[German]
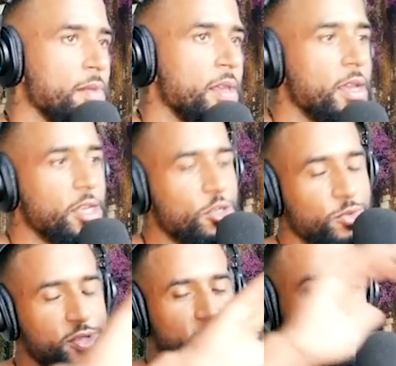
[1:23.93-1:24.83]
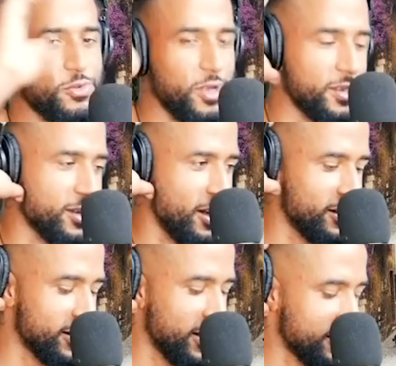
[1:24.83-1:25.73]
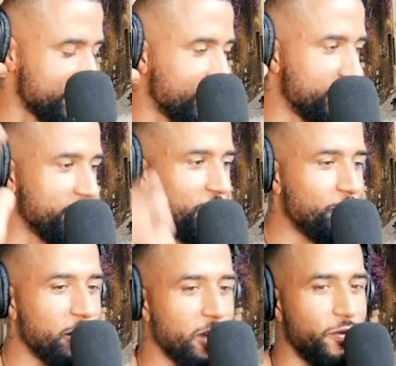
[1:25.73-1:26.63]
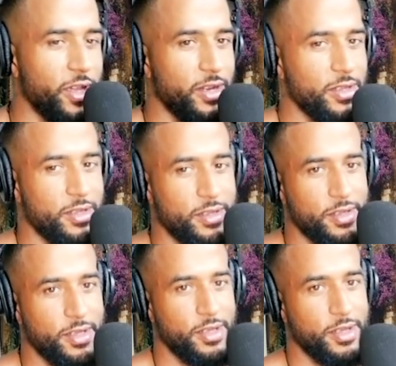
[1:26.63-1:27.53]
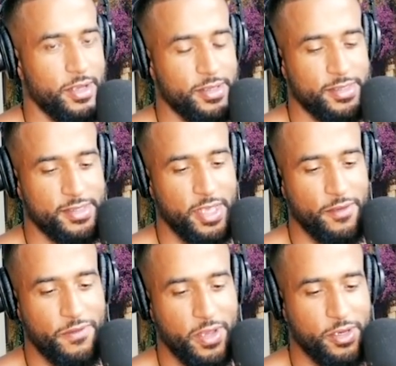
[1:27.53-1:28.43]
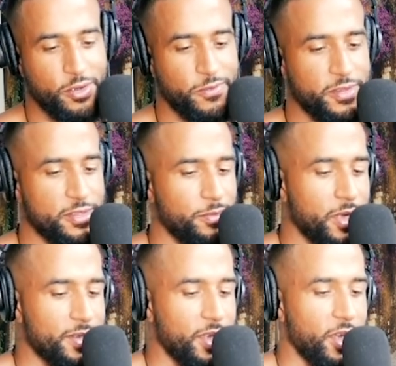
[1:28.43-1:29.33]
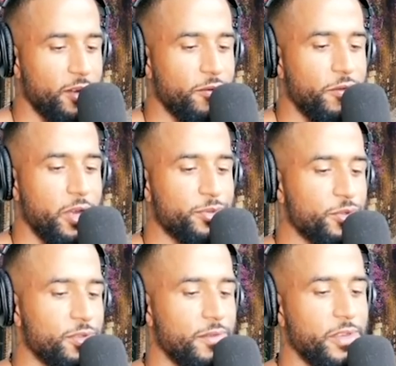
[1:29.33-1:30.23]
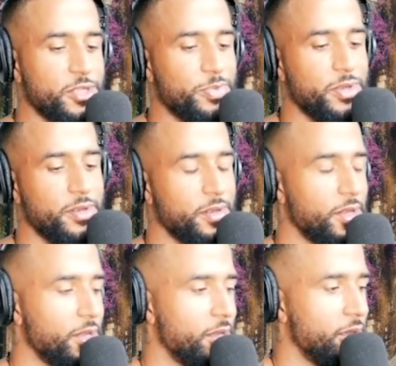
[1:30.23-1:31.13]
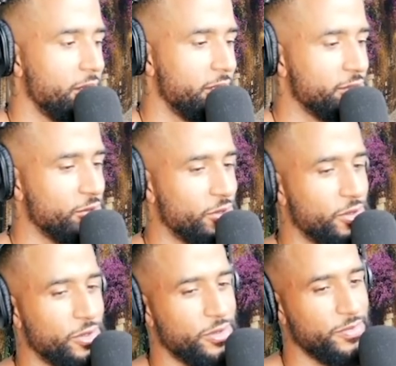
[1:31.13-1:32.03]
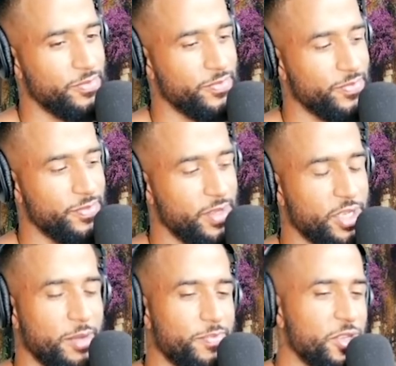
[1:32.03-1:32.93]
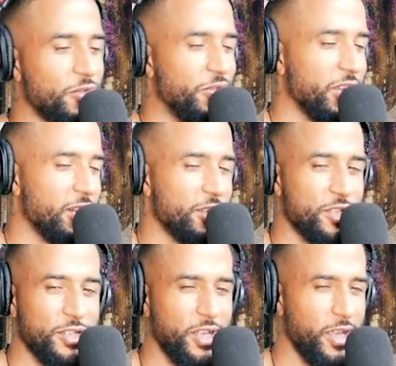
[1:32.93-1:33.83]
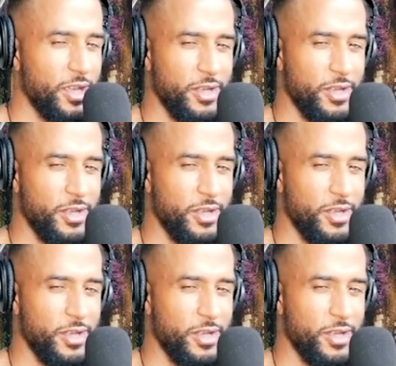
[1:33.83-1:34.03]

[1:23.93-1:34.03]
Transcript: Wenn ich muss dazu ganz klar sagen, so dass ich mittlerweile äh, sehr wenig auf diesen materiellen Vibes unterwegs bin. Also ich habe nicht wirklich